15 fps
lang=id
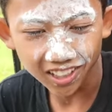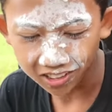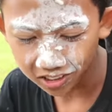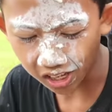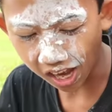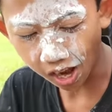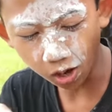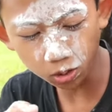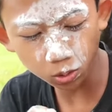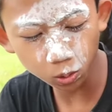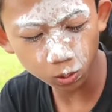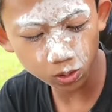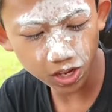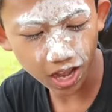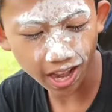Saus
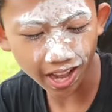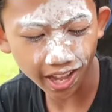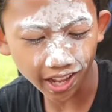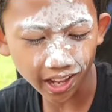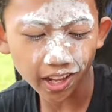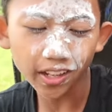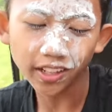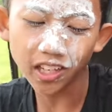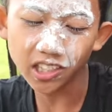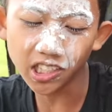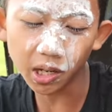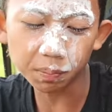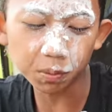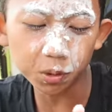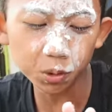udah,
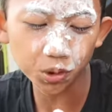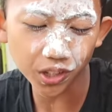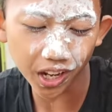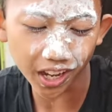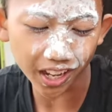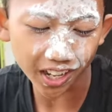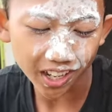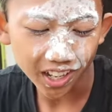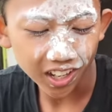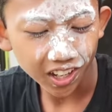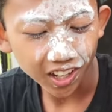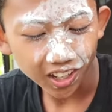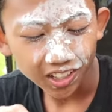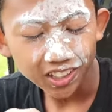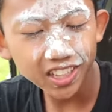kecap udah.
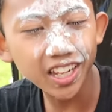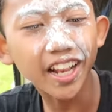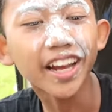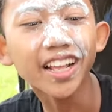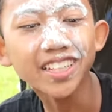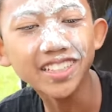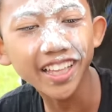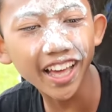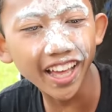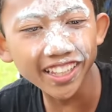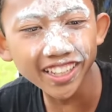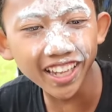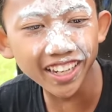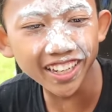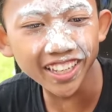Tinggal nasi
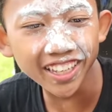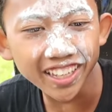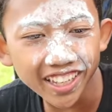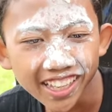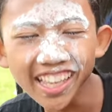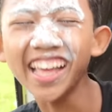aja, re